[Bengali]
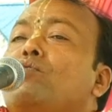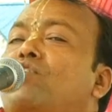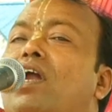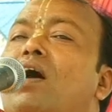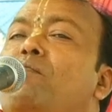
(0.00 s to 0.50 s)

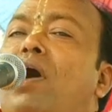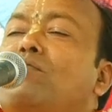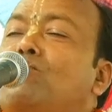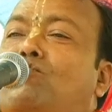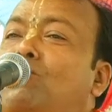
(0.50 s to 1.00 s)
ছাড়া
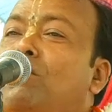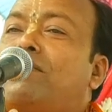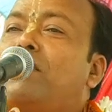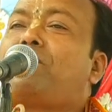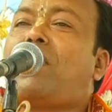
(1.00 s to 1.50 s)
মানুষ
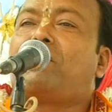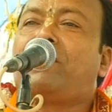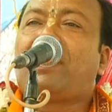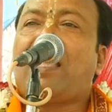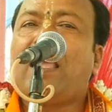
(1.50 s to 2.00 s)
চলতে
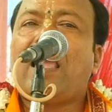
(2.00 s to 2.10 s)
পারবে না